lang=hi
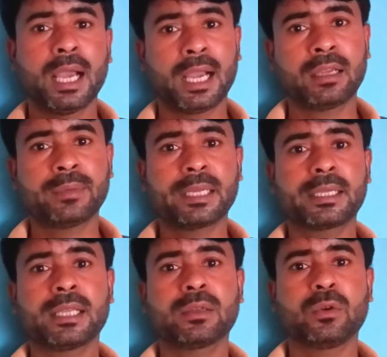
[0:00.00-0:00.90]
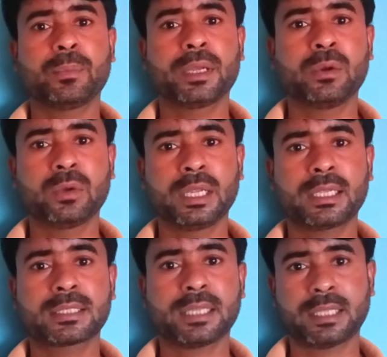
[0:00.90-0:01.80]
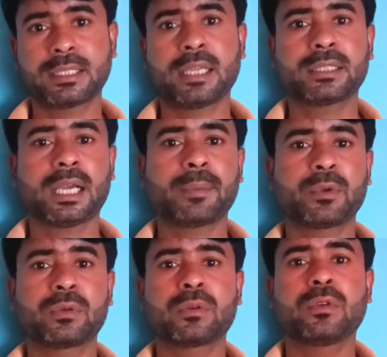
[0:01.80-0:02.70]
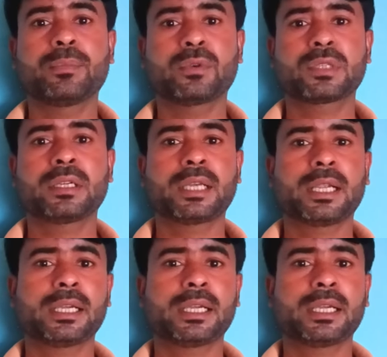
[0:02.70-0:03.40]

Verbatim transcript: आंगनबाड़ी केंद्र ओपन होने के साथ साथ आप लोगों को पोषण के